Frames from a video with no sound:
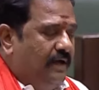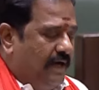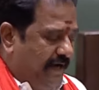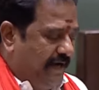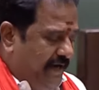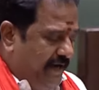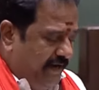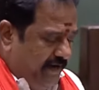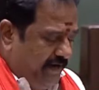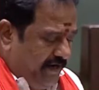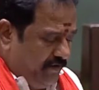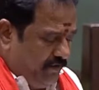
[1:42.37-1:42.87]

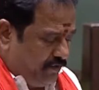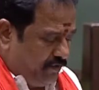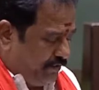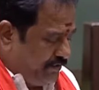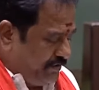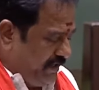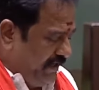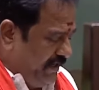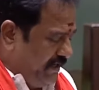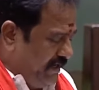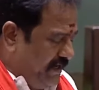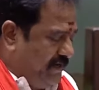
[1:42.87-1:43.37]
అన్న నేను
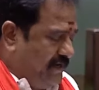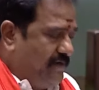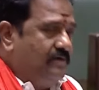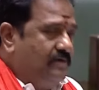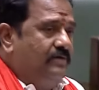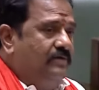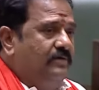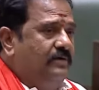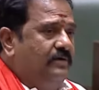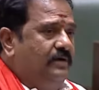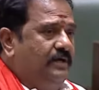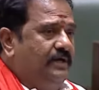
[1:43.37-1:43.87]
కొత్తగా
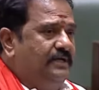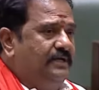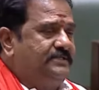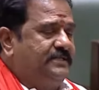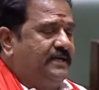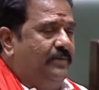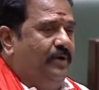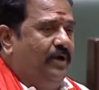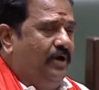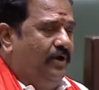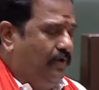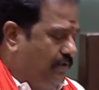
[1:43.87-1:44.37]
ఈ
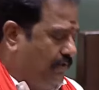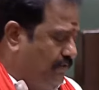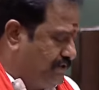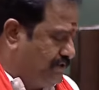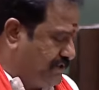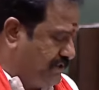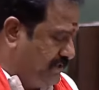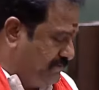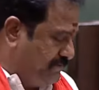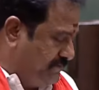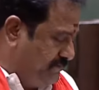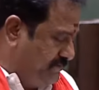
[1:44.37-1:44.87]
సభలోకి
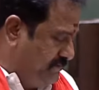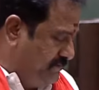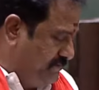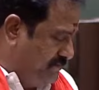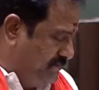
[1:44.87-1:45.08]
వచ్చినాం